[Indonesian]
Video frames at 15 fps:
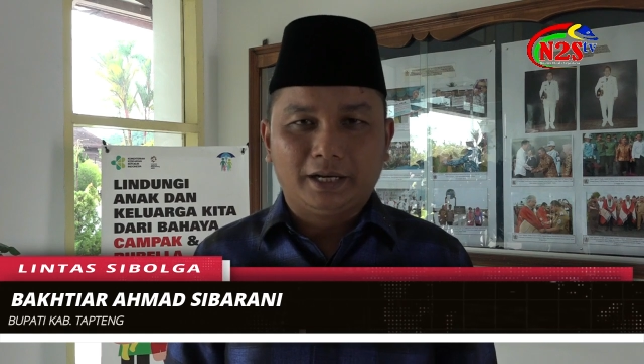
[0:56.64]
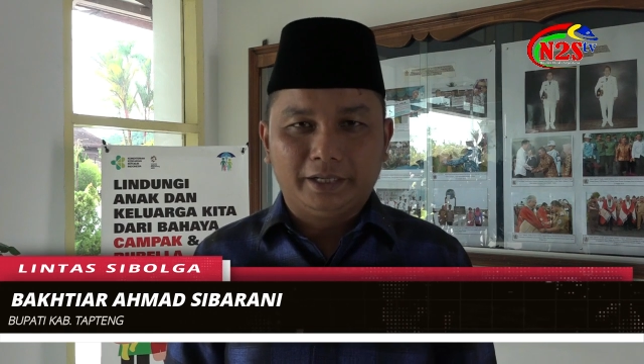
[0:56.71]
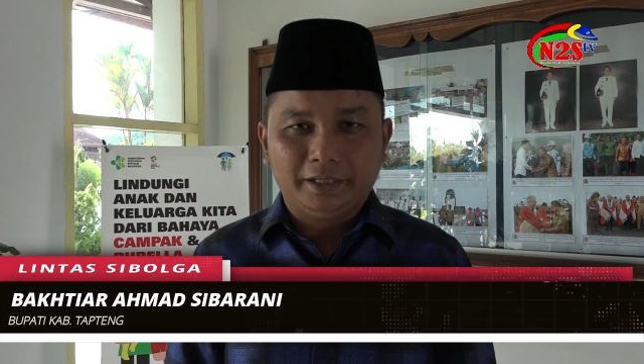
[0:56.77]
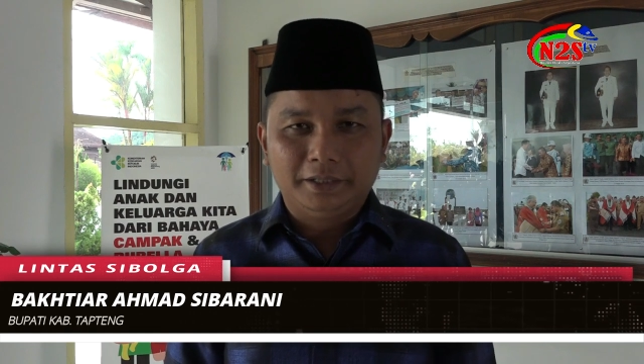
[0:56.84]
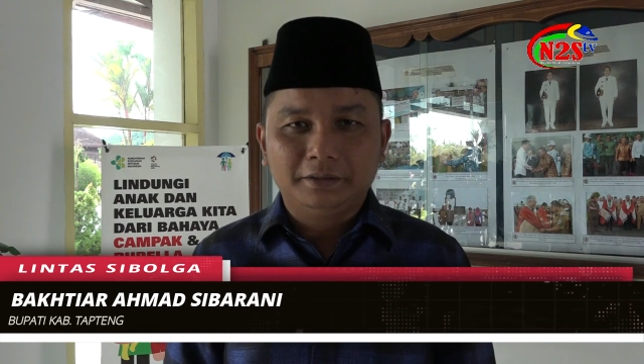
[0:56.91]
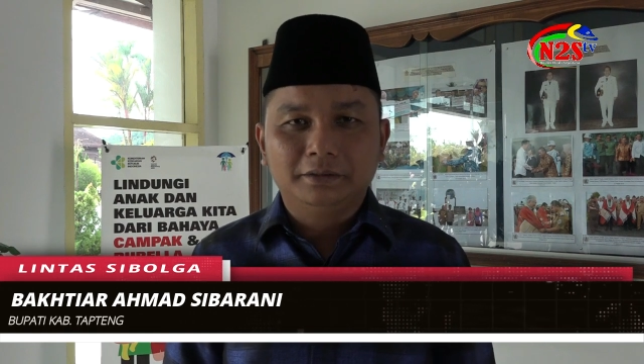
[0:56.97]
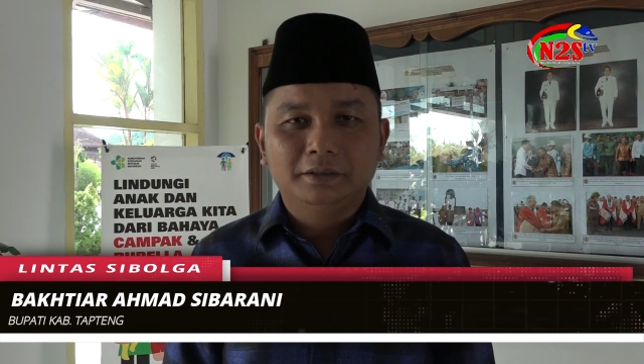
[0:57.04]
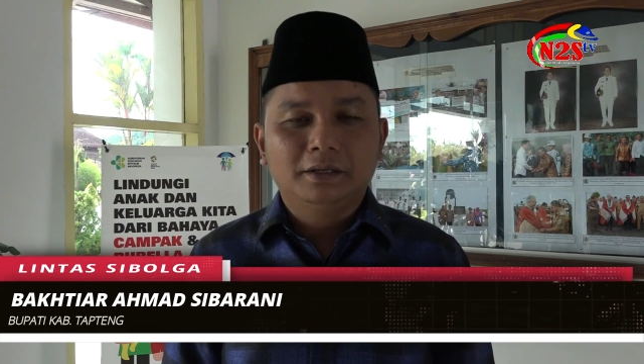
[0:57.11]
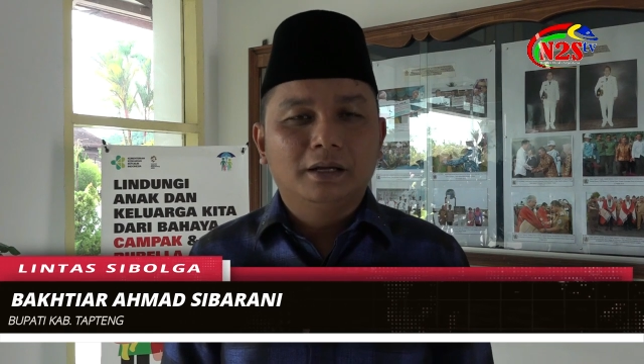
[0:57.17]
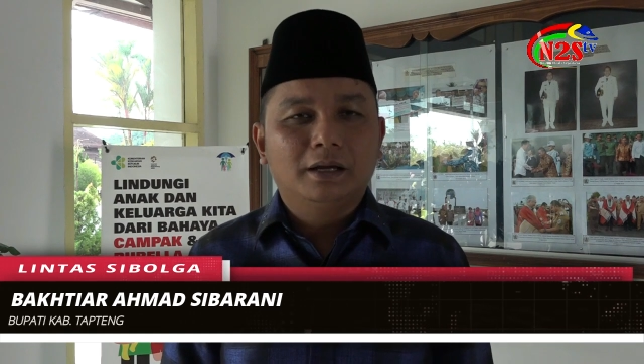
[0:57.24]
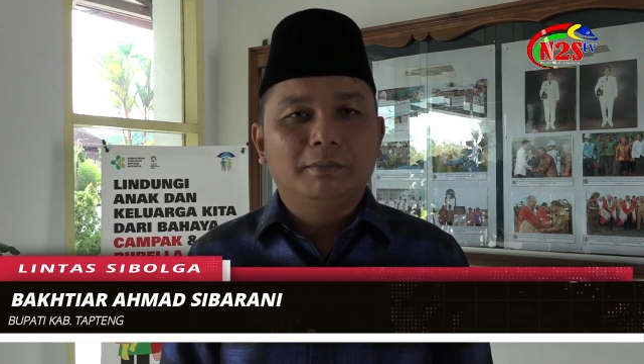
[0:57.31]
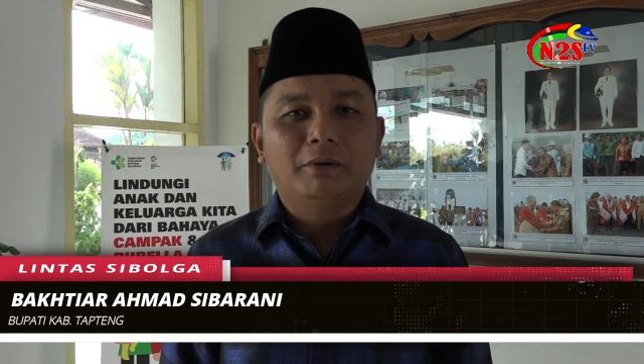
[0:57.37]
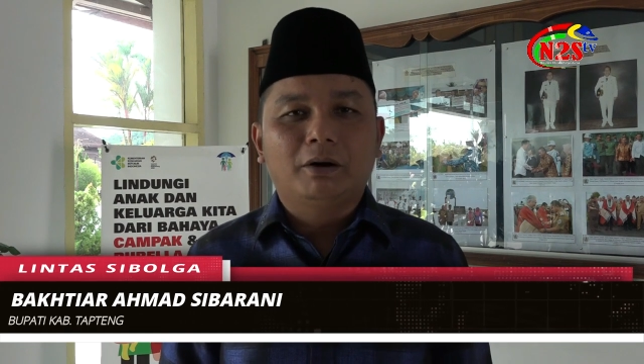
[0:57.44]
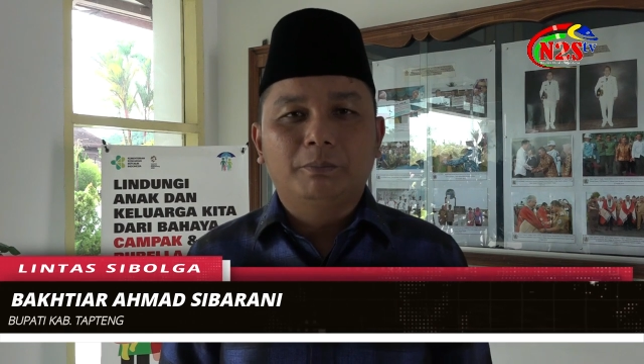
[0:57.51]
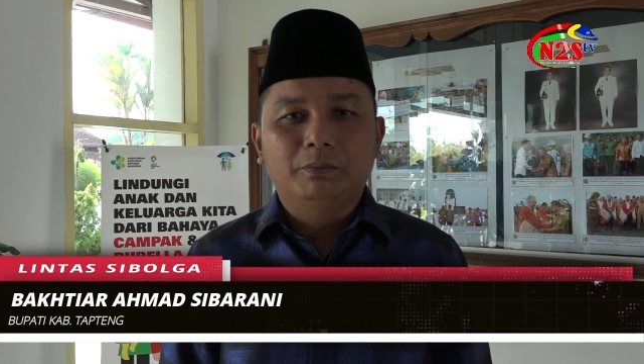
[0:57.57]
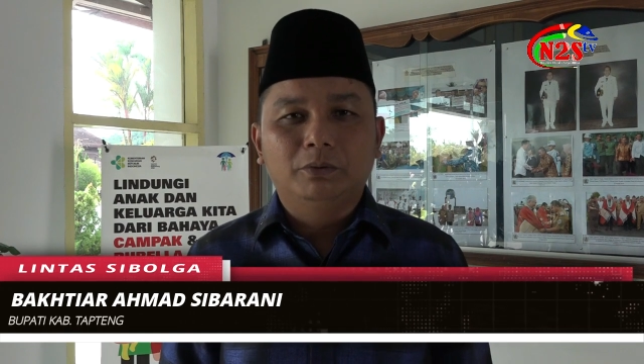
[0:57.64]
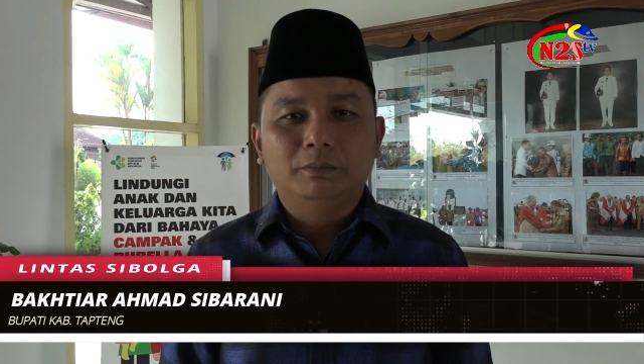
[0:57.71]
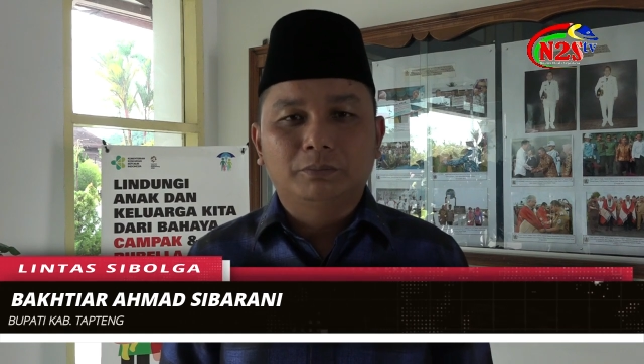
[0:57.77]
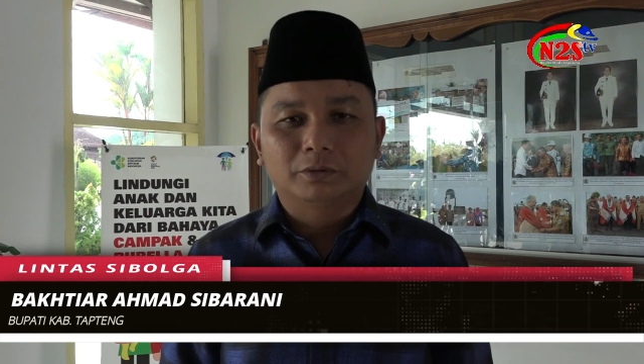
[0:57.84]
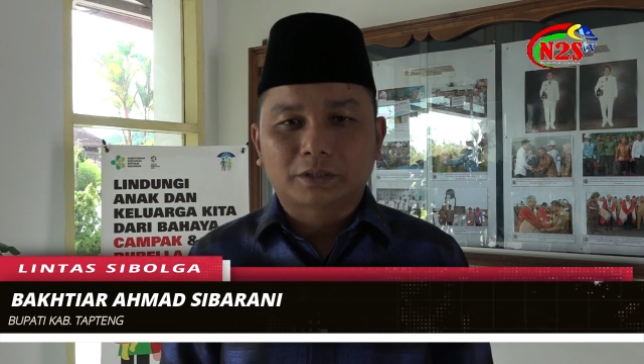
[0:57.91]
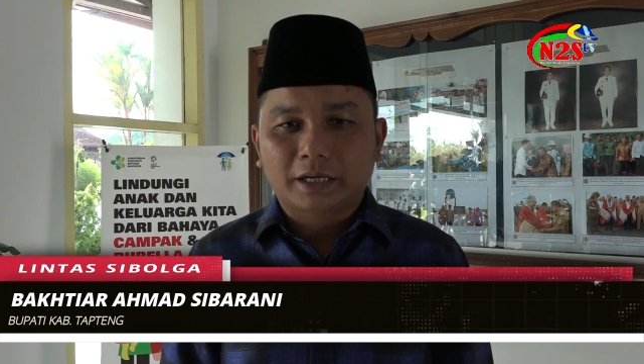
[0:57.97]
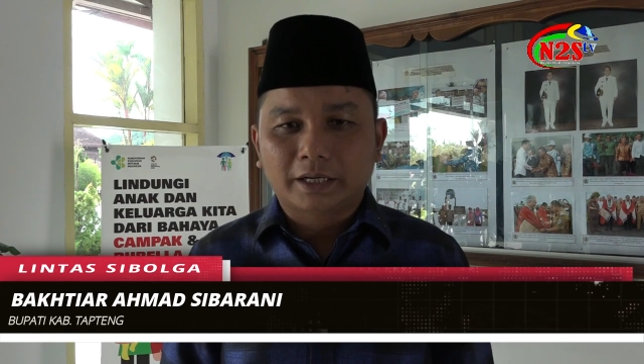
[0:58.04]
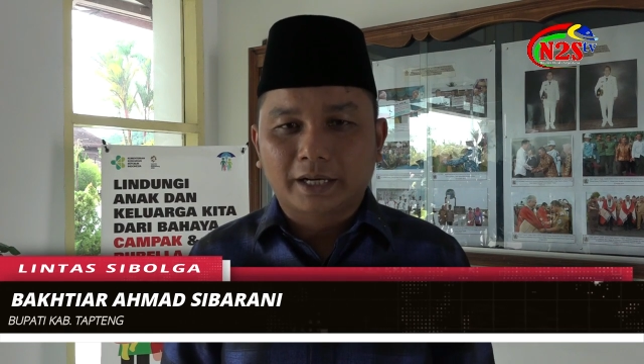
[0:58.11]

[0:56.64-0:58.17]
lain maupun putra